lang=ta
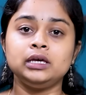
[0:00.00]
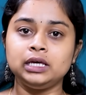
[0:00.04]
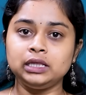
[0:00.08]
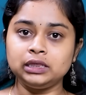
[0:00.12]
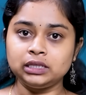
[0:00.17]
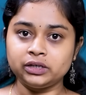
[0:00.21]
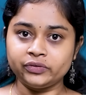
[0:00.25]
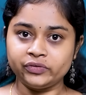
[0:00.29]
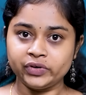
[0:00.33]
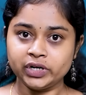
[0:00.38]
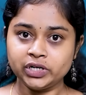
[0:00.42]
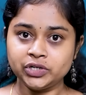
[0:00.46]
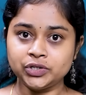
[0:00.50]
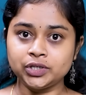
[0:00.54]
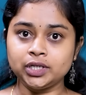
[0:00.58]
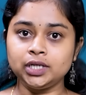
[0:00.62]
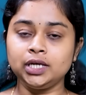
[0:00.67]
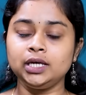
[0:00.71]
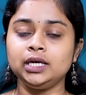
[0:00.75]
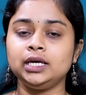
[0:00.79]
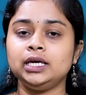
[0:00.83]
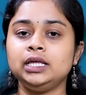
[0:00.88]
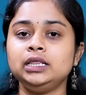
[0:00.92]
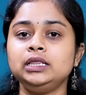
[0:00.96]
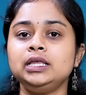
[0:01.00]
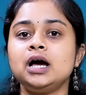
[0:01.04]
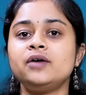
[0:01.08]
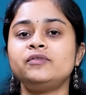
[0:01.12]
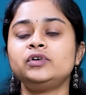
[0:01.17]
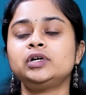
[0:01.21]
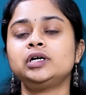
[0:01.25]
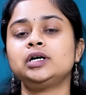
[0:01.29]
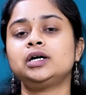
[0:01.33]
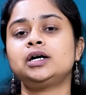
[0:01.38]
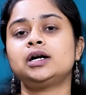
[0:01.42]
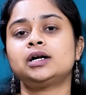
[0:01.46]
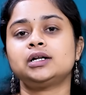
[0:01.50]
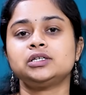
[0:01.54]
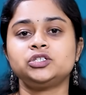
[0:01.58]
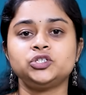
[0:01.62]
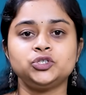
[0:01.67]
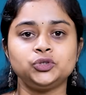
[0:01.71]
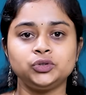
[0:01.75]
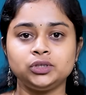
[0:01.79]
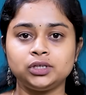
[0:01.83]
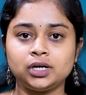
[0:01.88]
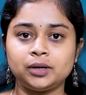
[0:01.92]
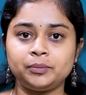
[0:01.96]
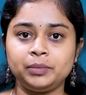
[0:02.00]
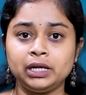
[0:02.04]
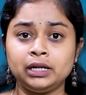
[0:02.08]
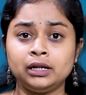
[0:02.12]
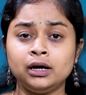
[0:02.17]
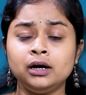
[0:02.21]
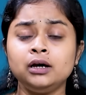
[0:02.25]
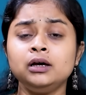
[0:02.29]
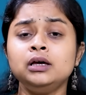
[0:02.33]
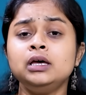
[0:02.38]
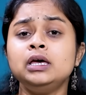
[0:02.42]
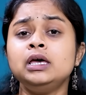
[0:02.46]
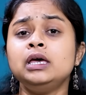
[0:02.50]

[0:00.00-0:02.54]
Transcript: இந்த வெற்றி இந்தியாவிற்கு கிடைச்சது அப்படின்னா